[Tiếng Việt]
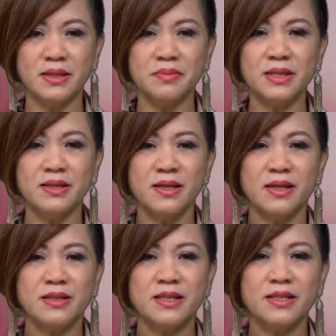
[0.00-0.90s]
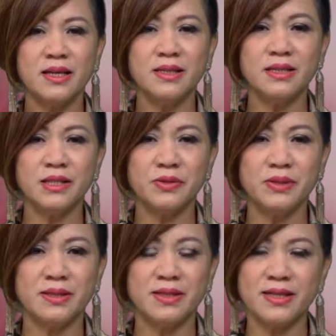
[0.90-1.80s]
chấm dứt, chiến tranh liên triều
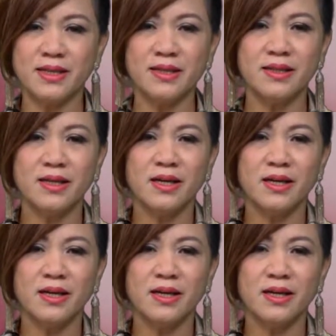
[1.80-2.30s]
được ký kết.